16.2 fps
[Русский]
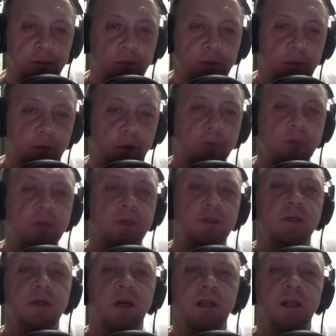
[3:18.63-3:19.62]

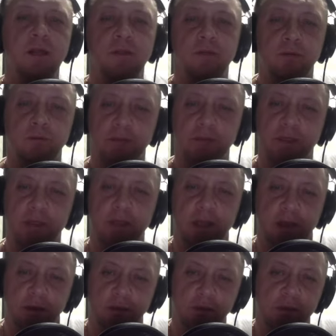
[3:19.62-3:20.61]
«Помните калитку в
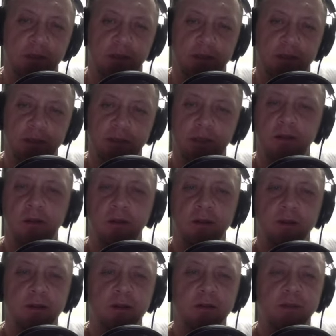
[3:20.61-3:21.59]
стене Уэлса?» —
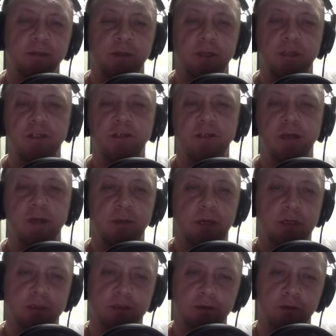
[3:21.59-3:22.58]
спросил
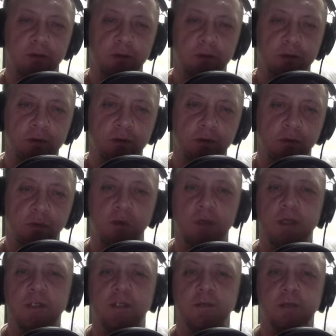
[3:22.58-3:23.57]
Камацу
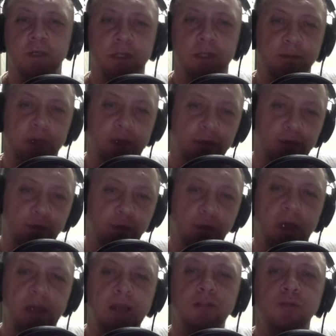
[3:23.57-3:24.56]
указывая на маленькую
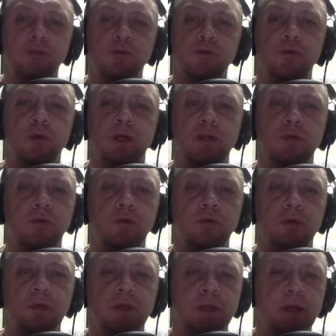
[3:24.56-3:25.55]
калиточку,
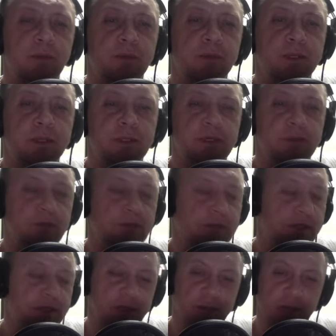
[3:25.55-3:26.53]
которую я поначалу и
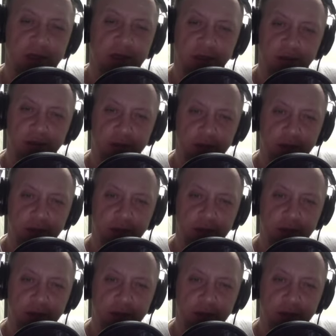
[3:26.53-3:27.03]
не заметил.